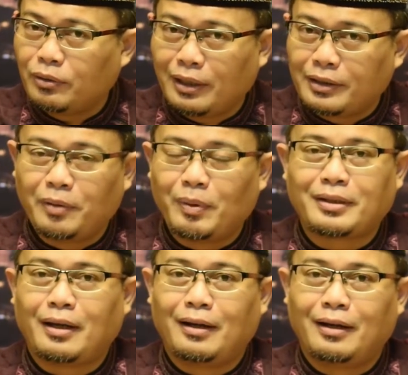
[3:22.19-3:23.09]
itu nggak jadi
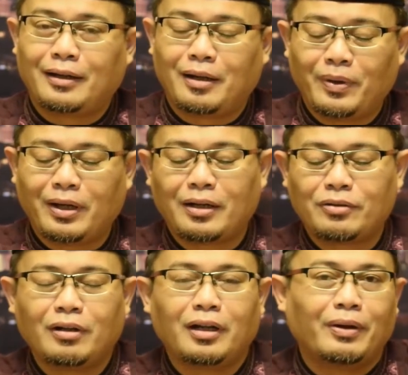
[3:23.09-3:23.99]
masalah. Kenapa? Karena
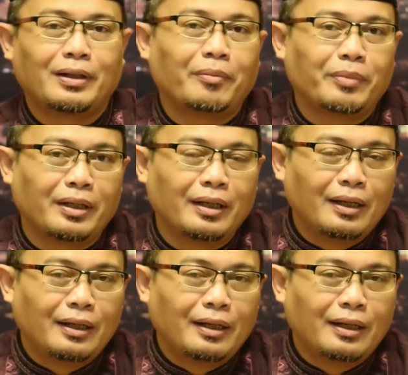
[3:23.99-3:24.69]
sudah lewat amil.